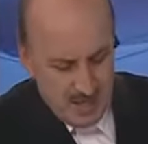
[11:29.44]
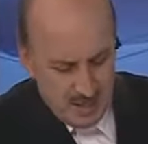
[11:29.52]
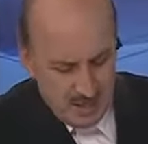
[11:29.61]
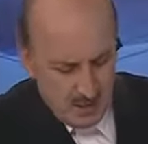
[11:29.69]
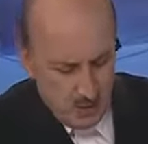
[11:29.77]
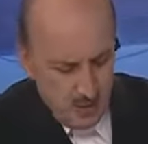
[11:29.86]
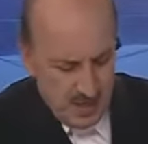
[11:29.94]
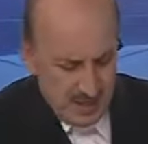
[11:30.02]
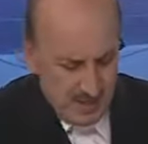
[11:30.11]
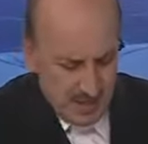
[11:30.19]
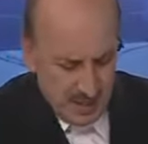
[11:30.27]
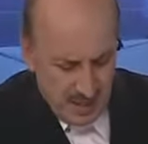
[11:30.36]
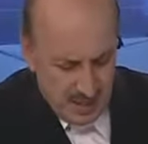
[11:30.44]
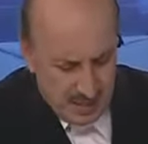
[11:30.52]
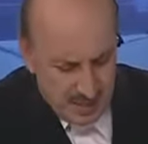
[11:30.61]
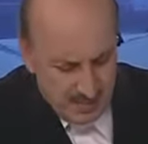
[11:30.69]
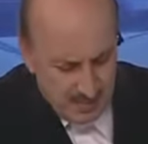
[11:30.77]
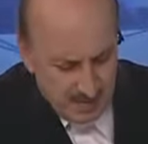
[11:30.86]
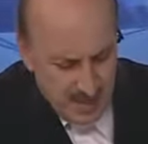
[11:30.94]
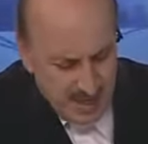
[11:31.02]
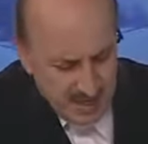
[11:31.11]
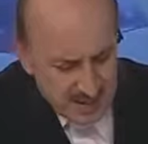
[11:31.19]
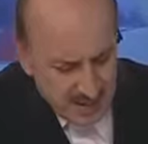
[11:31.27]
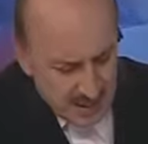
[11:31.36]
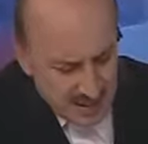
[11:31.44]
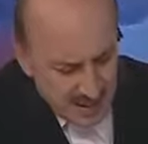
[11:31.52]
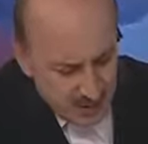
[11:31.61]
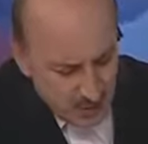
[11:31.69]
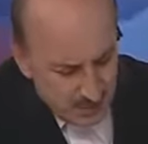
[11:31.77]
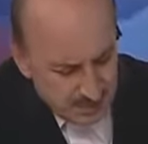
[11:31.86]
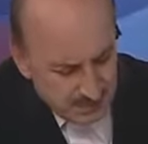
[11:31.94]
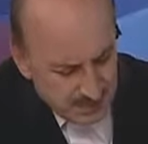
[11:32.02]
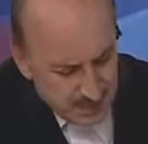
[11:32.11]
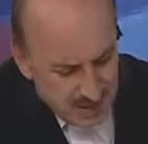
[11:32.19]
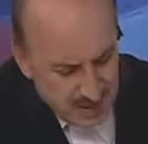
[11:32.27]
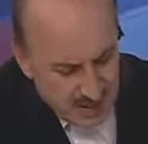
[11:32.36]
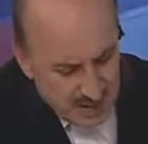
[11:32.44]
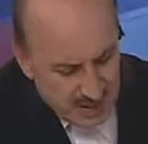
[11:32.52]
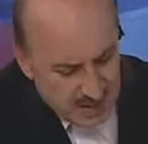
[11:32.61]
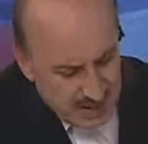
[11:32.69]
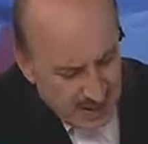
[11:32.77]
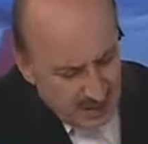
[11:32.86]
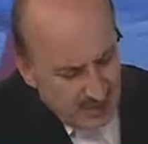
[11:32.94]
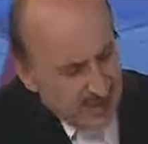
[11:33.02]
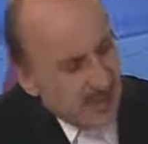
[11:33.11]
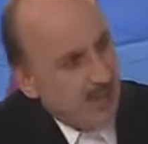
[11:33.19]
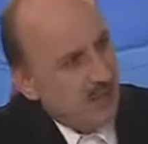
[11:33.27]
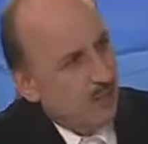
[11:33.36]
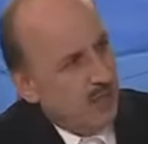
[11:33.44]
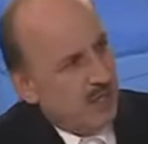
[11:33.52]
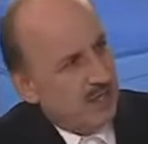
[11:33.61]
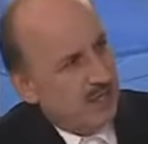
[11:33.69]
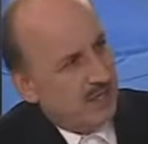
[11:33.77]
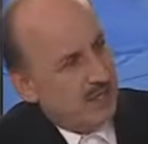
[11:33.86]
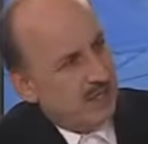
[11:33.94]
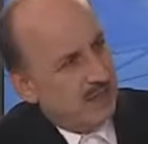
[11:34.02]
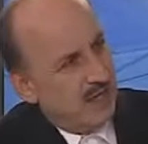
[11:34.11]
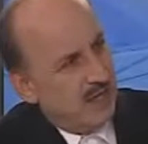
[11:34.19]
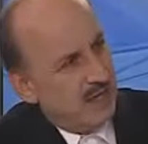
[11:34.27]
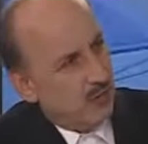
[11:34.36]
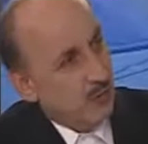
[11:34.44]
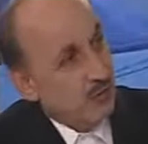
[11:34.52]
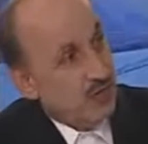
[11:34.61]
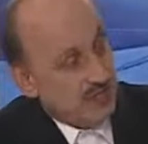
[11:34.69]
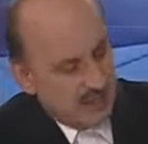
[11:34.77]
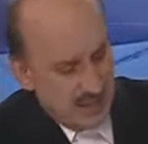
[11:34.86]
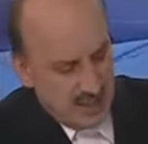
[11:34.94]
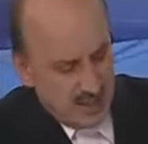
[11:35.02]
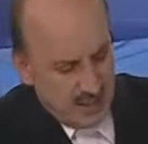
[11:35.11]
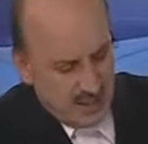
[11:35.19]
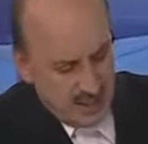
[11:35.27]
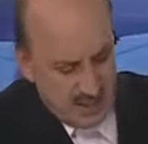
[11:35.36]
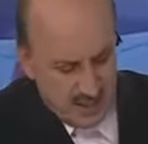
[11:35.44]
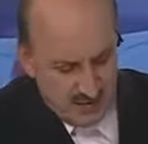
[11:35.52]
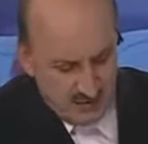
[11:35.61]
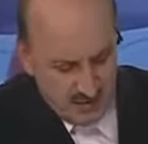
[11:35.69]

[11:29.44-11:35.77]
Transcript: هناك من قال أن ما حصل اليوم يعني أثبت أولا آه، على قدرة الإيرانيين في